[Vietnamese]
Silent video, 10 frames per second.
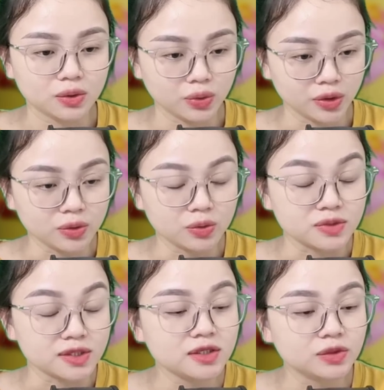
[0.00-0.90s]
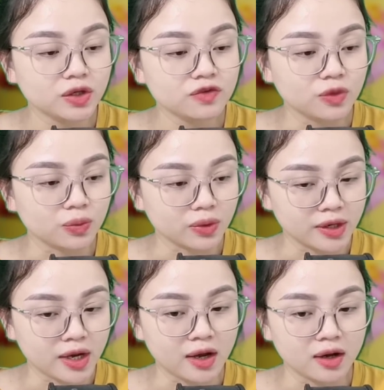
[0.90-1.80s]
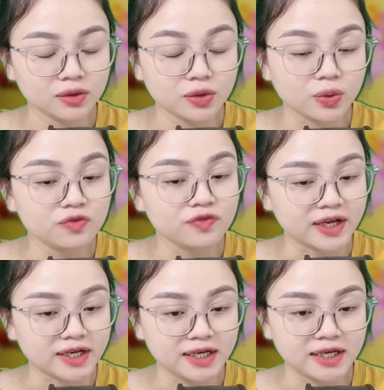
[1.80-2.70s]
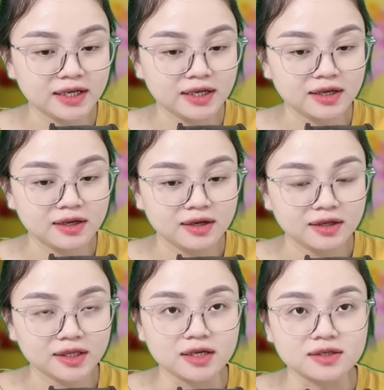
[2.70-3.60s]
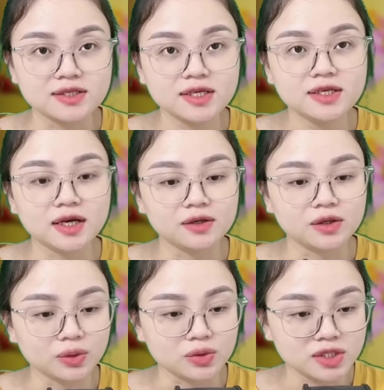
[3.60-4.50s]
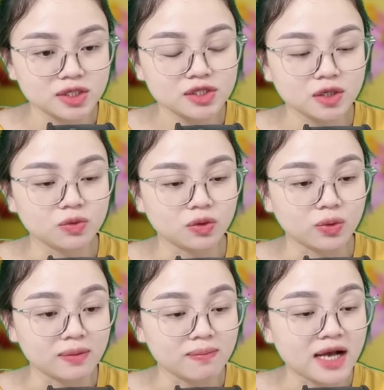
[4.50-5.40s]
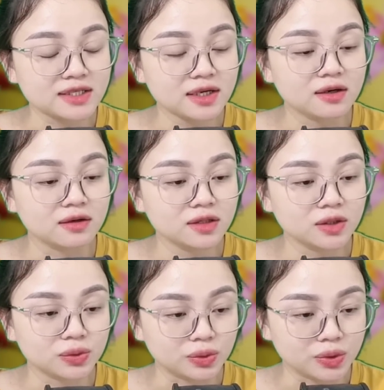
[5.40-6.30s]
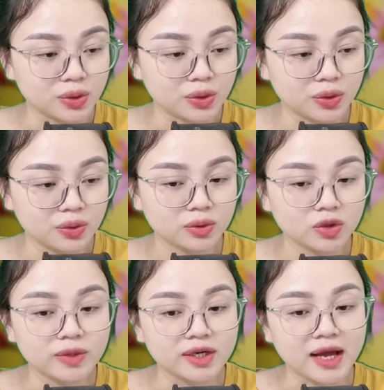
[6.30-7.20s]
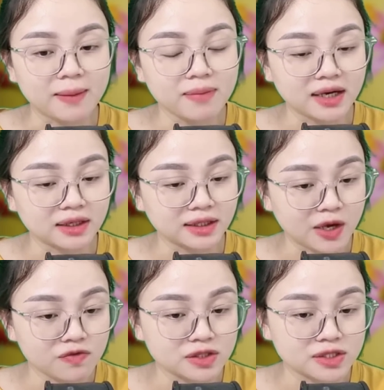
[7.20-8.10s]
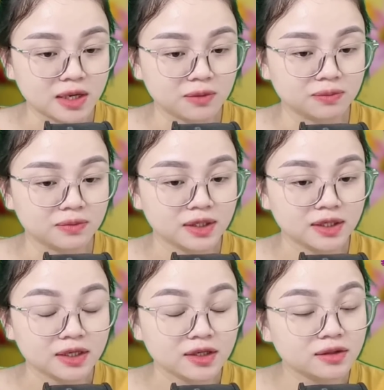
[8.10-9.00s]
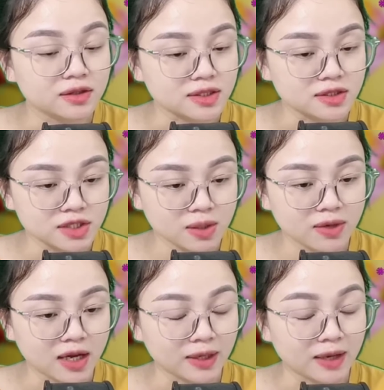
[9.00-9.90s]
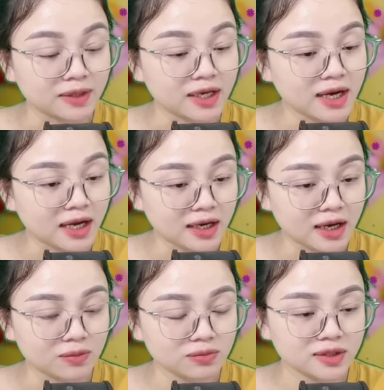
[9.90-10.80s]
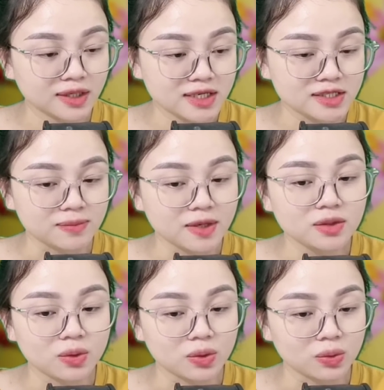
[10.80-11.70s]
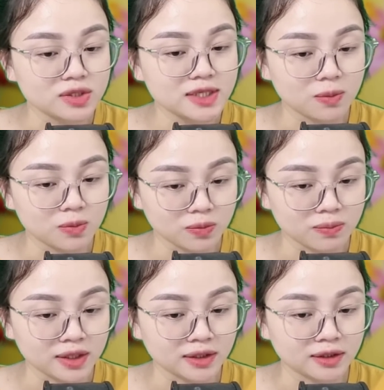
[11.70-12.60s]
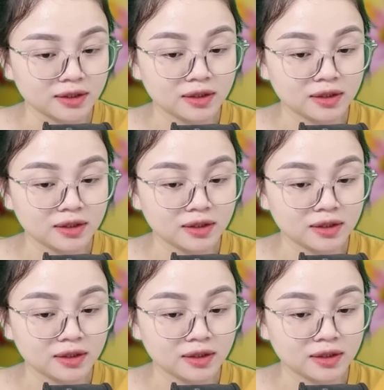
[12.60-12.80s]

Cuối cùng dưới sự thuyết phục của nó, tôi cũng phải đi. Tiệc sinh nhật được tổ chức trong một quán bar rất lớn ở thủ đô. Tôi bị đám bạn kéo vào trong, nhưng thực sự trong lòng cảm thấy lạc lõng nên chỉ biết ngồi uống rượu một mình.